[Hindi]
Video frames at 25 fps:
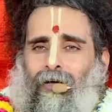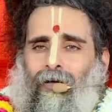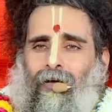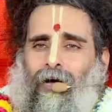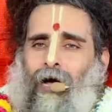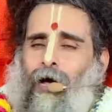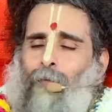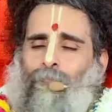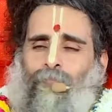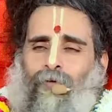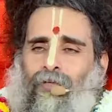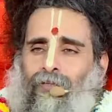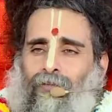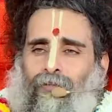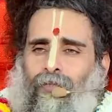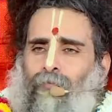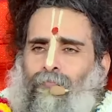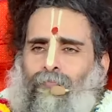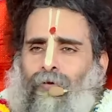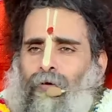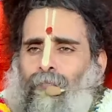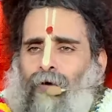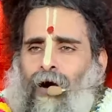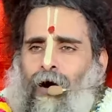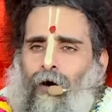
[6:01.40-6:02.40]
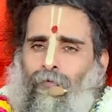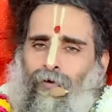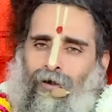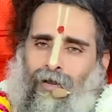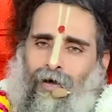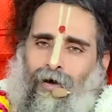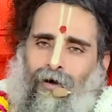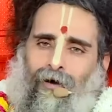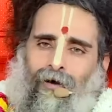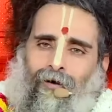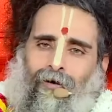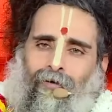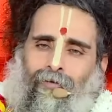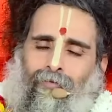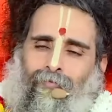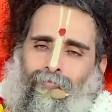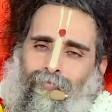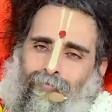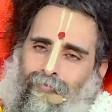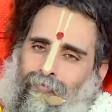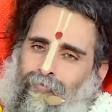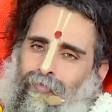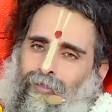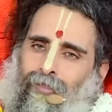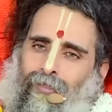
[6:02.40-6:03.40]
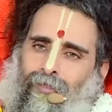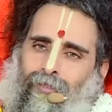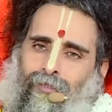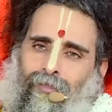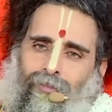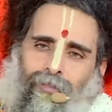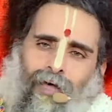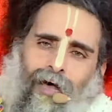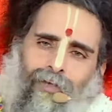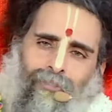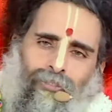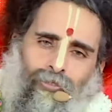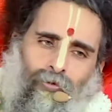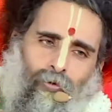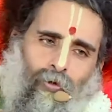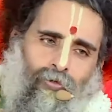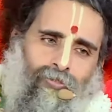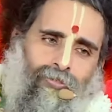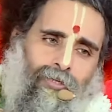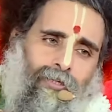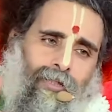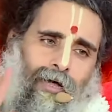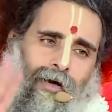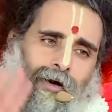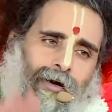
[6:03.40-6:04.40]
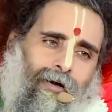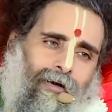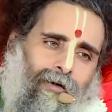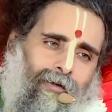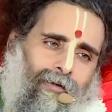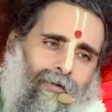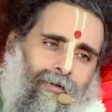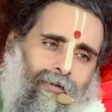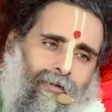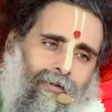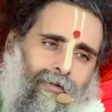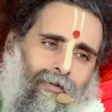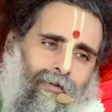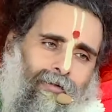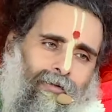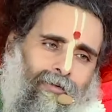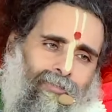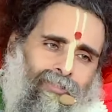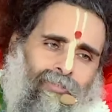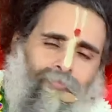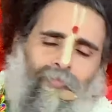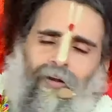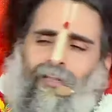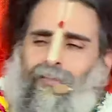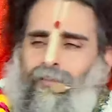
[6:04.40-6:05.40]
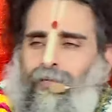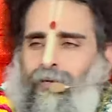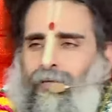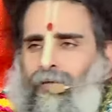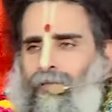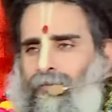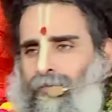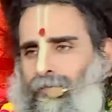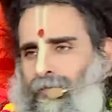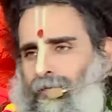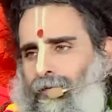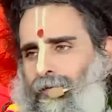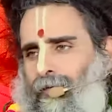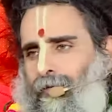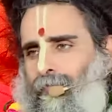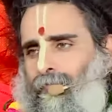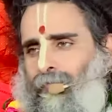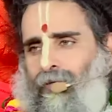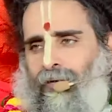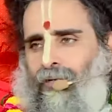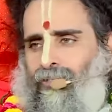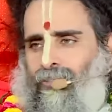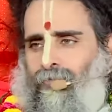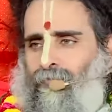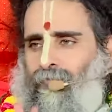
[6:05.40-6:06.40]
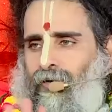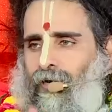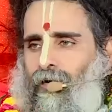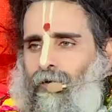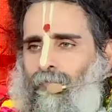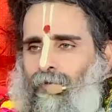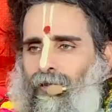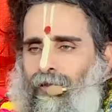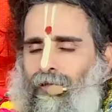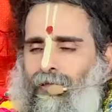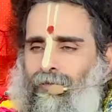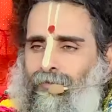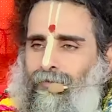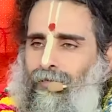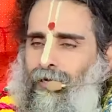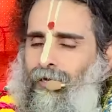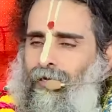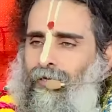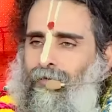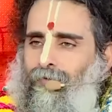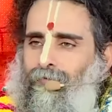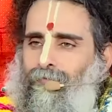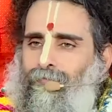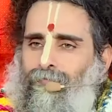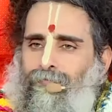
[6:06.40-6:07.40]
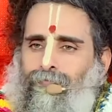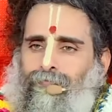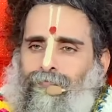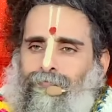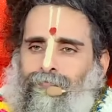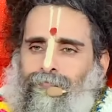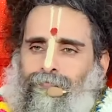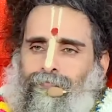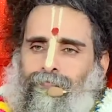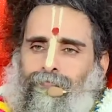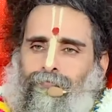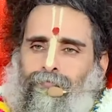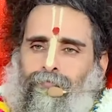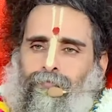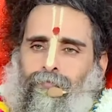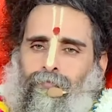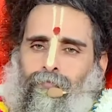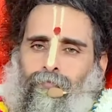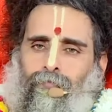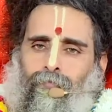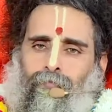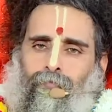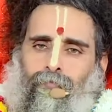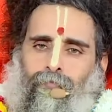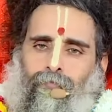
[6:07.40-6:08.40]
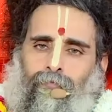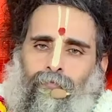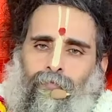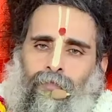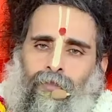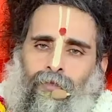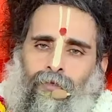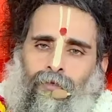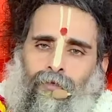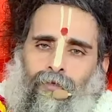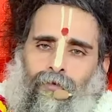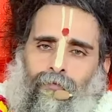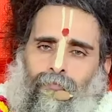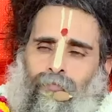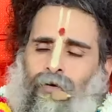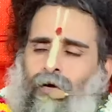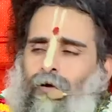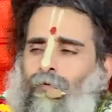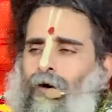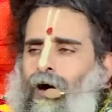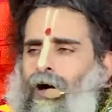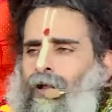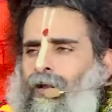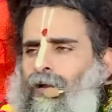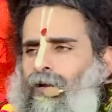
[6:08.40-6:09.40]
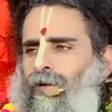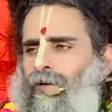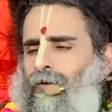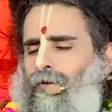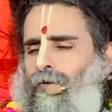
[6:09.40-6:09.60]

आपकी दिव्य भावना दास को सदा स्मृत रहती है मेरे स्मरण में रहता है भगवान